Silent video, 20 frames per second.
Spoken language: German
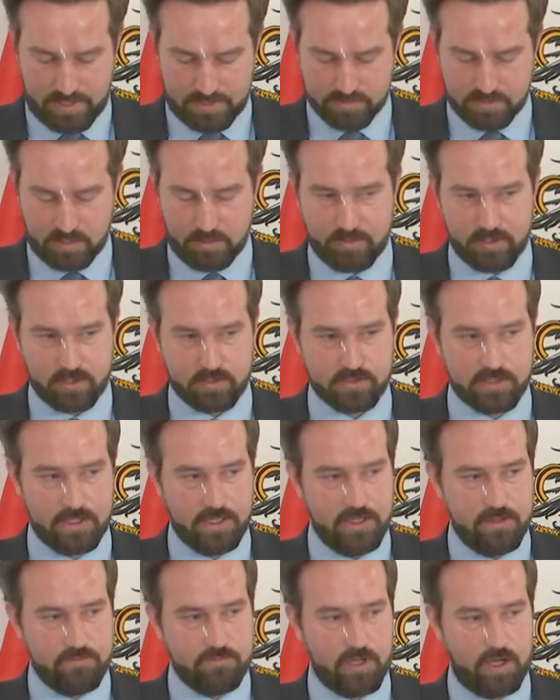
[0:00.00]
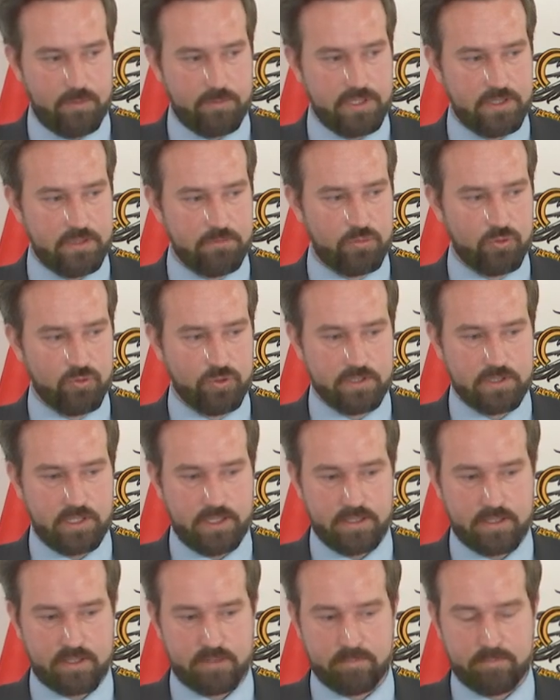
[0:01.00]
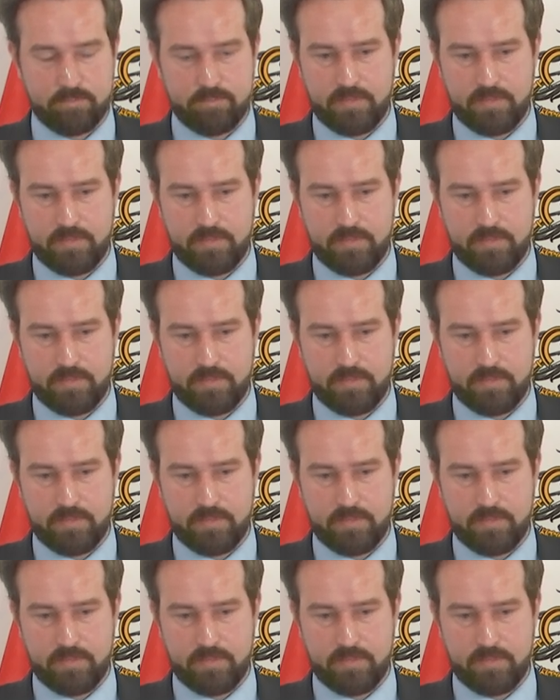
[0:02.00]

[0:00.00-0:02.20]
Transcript: Handhabe hat. Wir haben in den Bundesländern